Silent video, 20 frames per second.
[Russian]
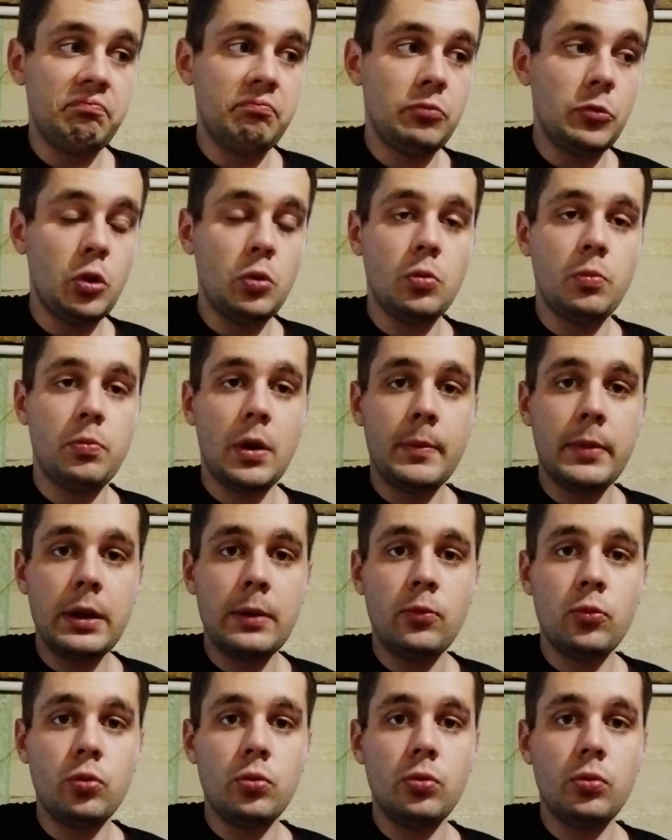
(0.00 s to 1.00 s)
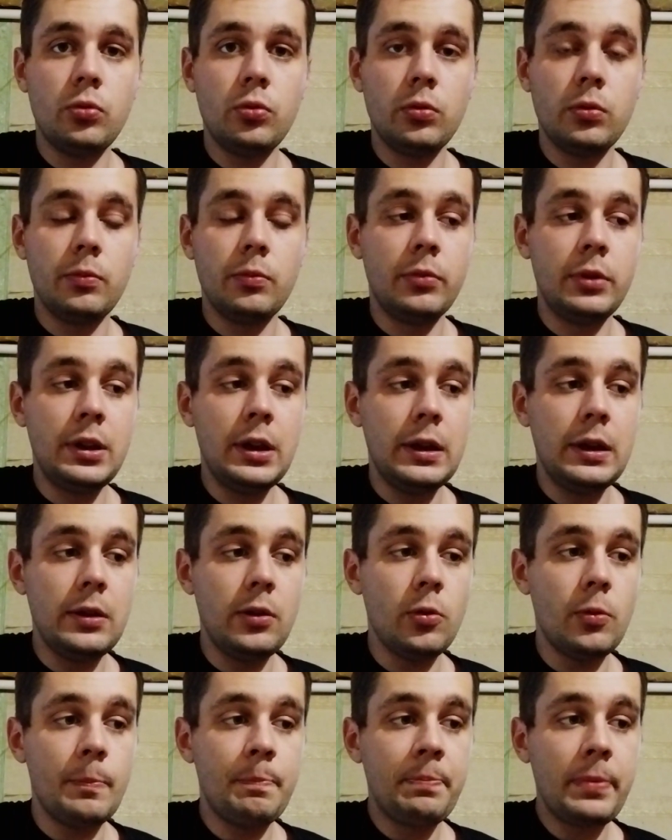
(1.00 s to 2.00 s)
Ну, по моему
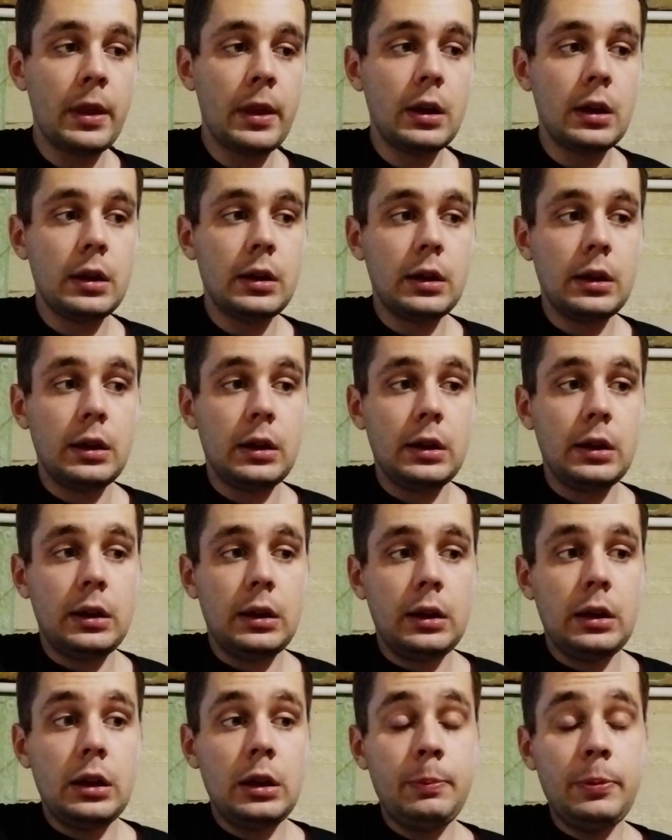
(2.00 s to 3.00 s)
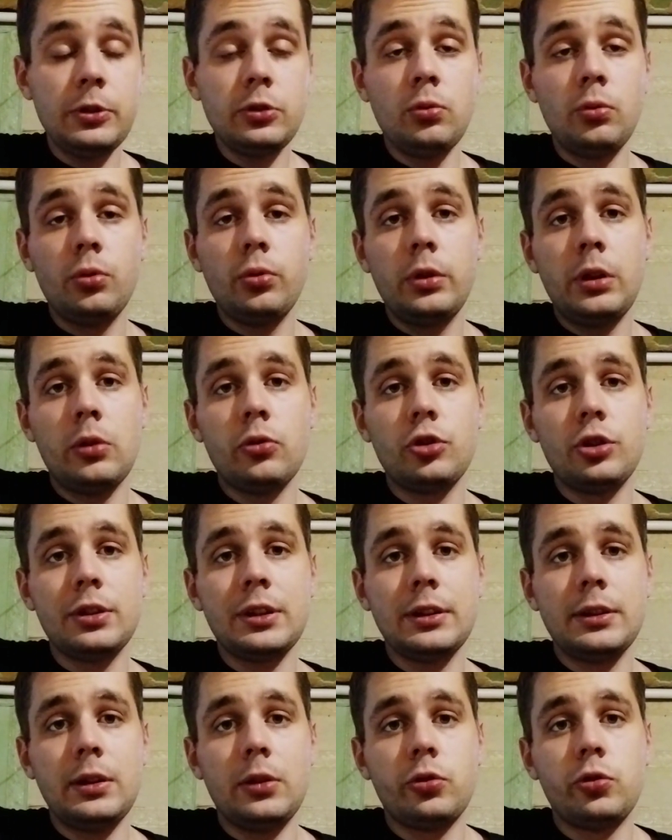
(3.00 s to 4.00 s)
мнению. И поскольку я уже
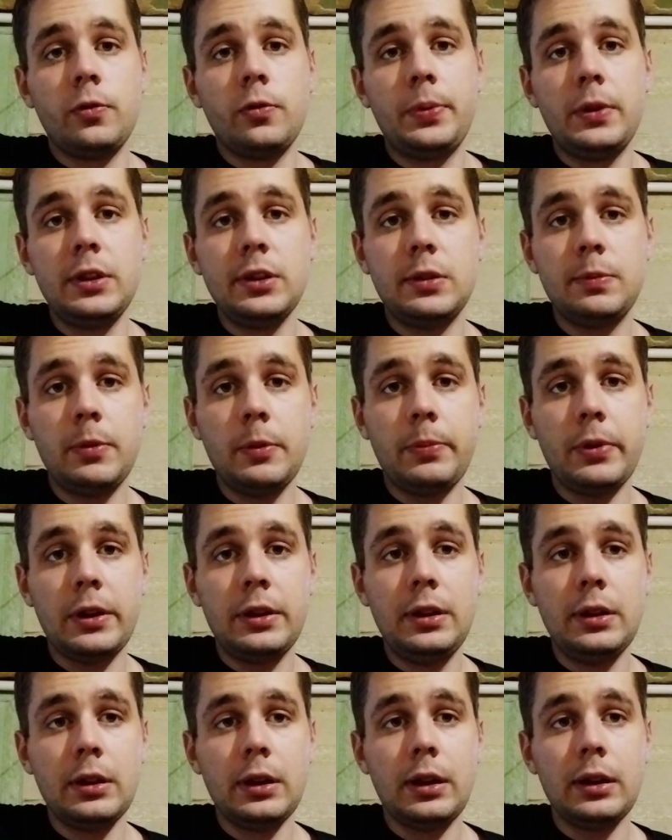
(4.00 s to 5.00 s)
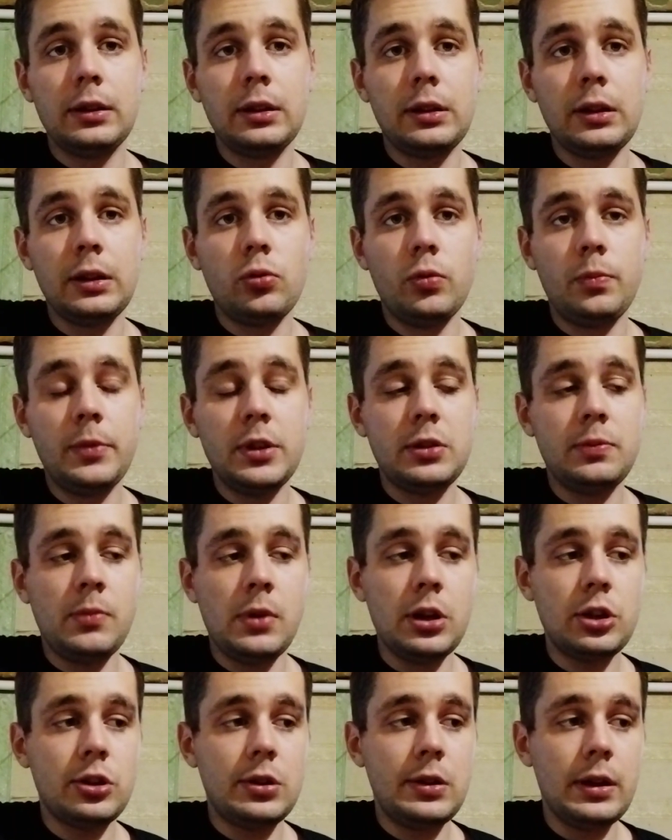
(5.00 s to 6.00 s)
сказал, что в принципе поединок это такой
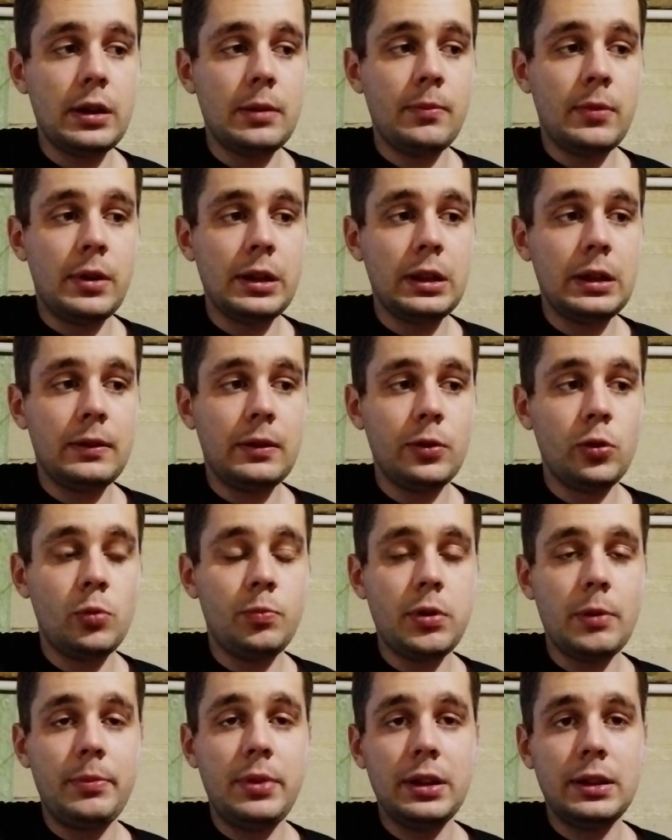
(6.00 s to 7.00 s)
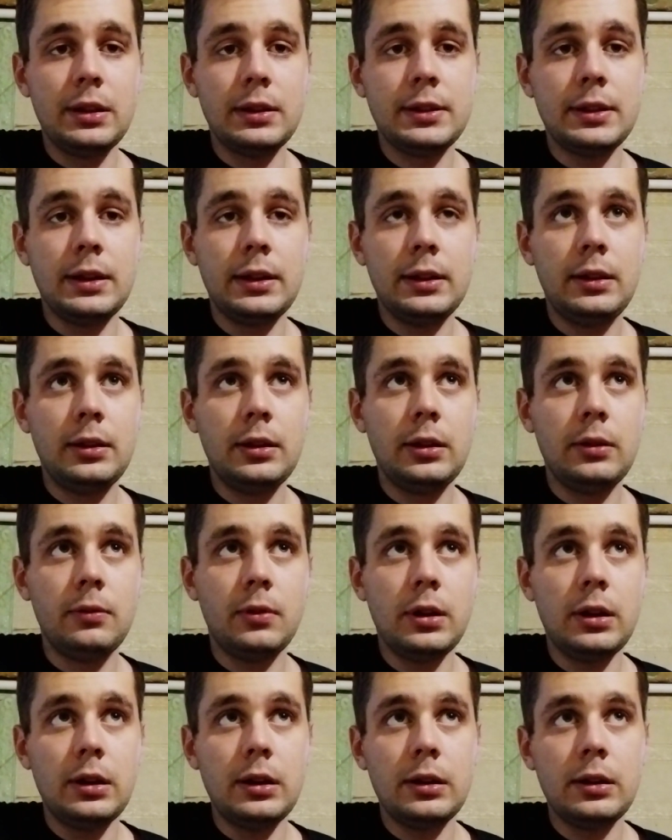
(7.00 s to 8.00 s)
мисс-матч для Романова, но победа за
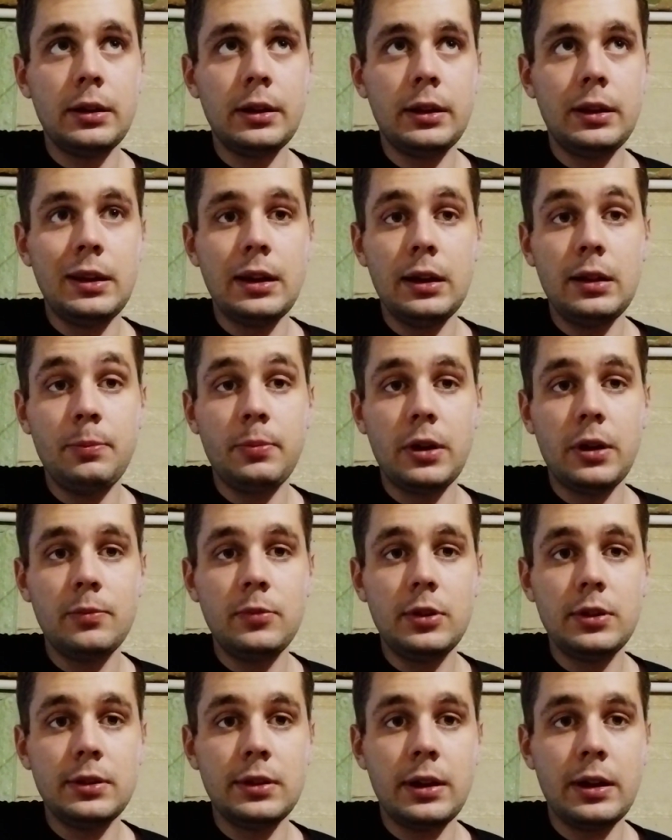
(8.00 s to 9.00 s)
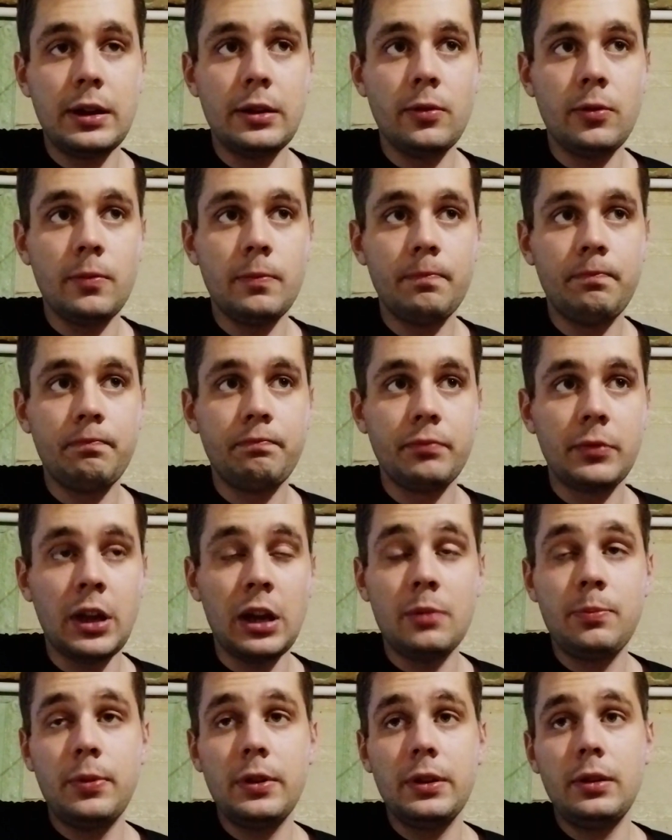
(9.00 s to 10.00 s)
1-2 я прям не знаю.
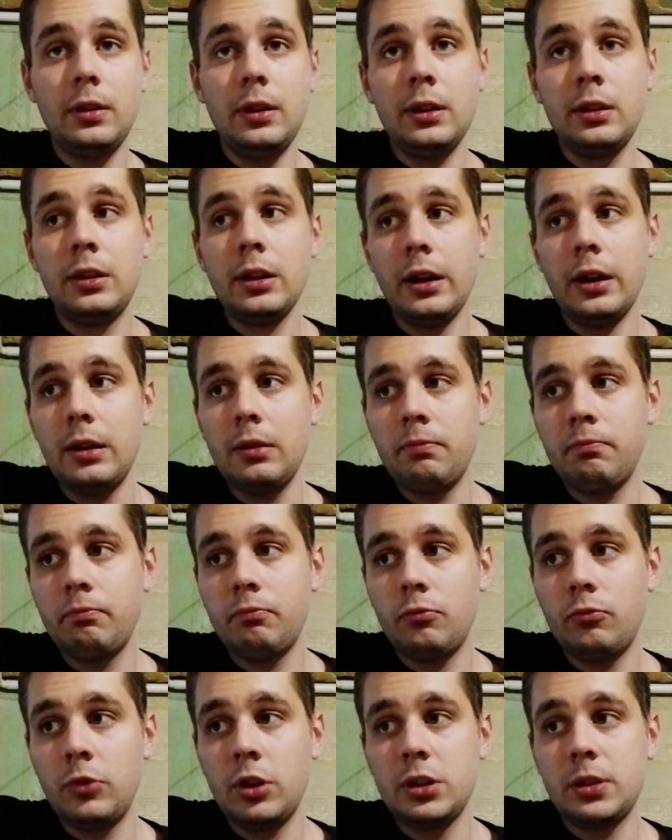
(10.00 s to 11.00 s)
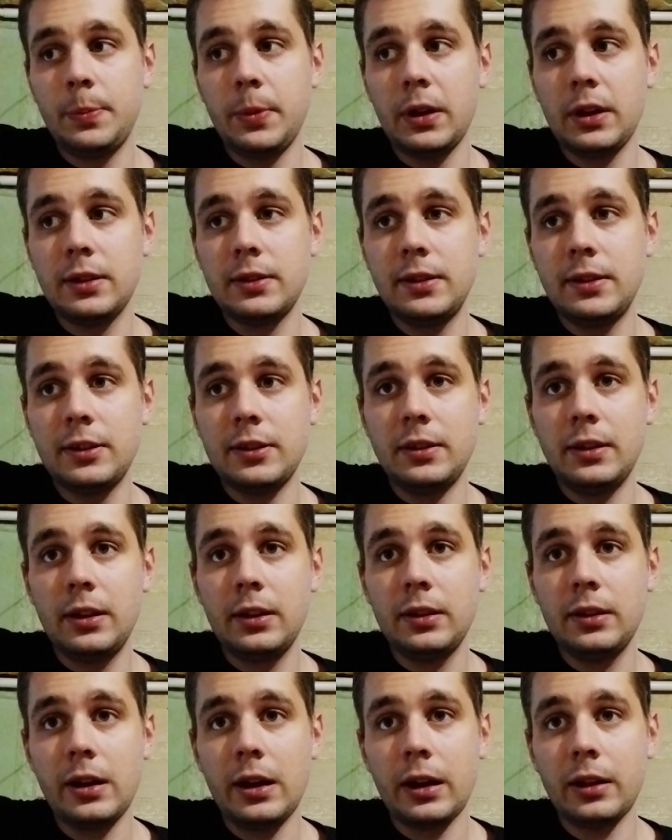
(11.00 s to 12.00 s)
Как бы и да, в экспресс, если и
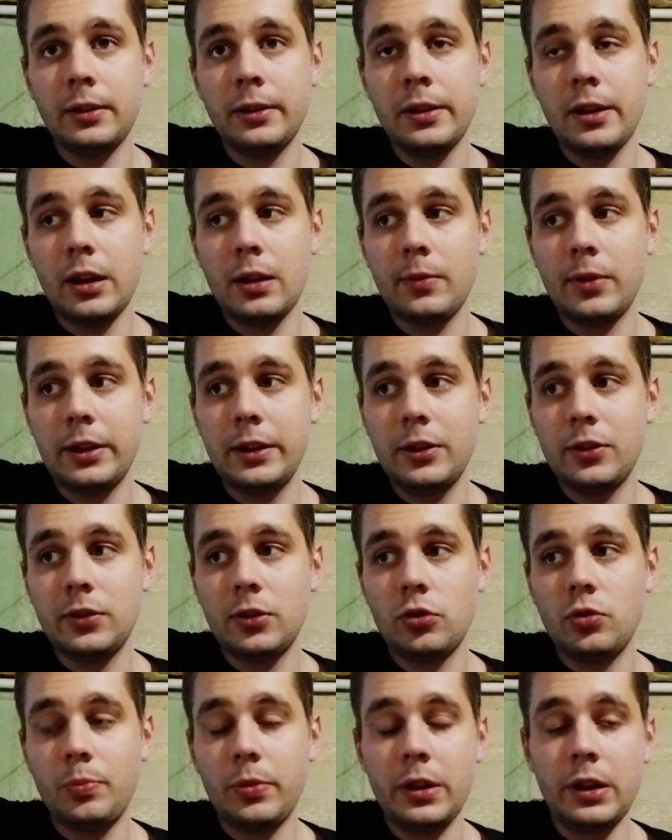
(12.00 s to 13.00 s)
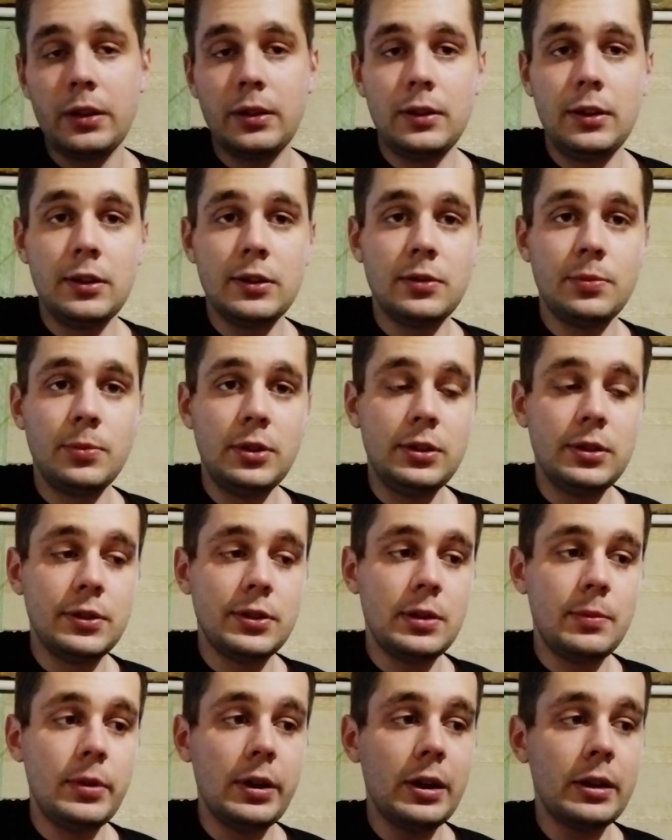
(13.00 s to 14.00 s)
да, Ординарам, конечно же, понятно, нет смысла
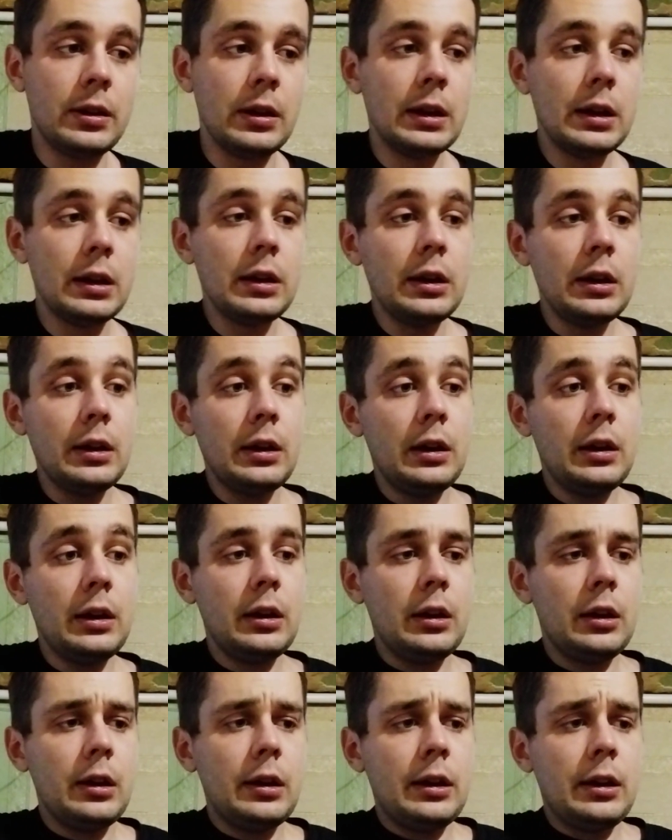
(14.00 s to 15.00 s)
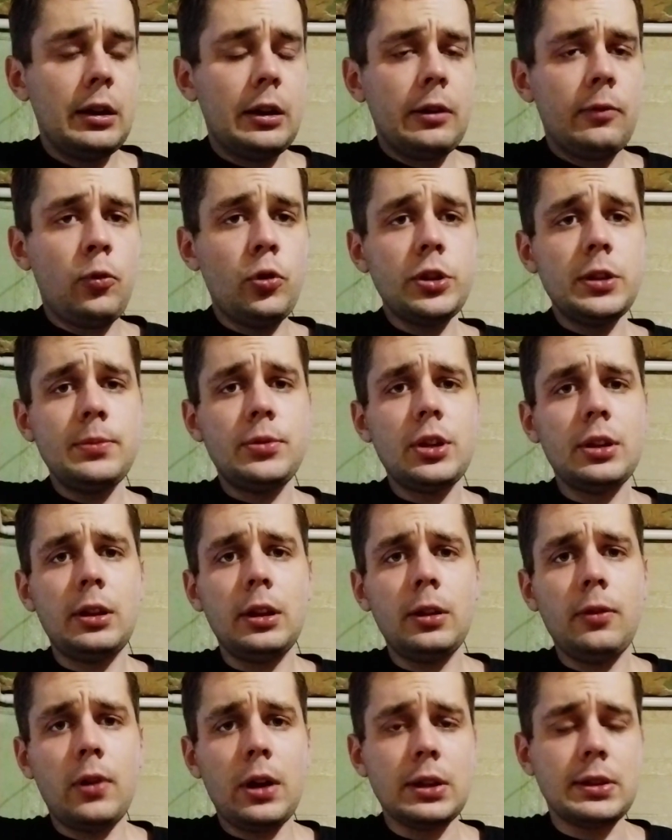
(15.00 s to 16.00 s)
забирать. 80 на
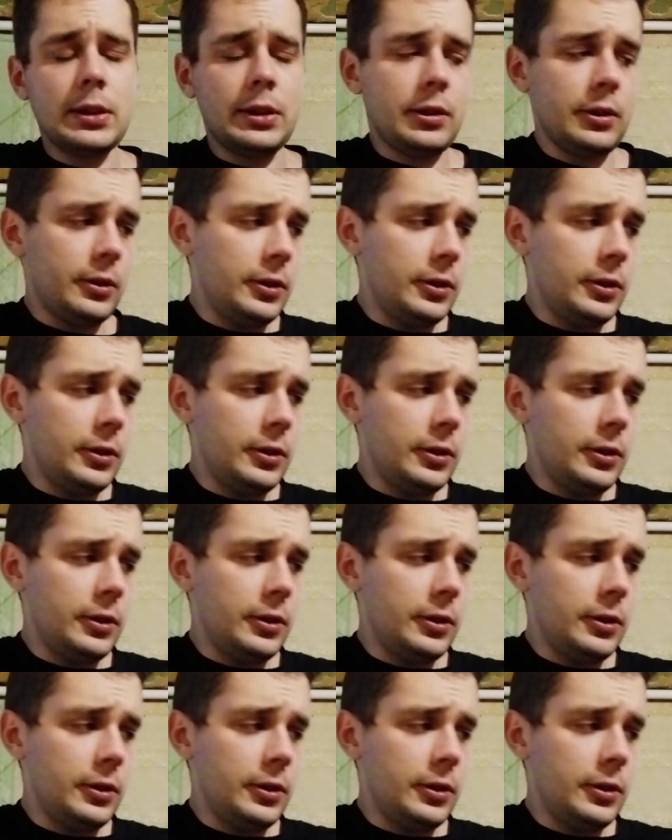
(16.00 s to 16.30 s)
20.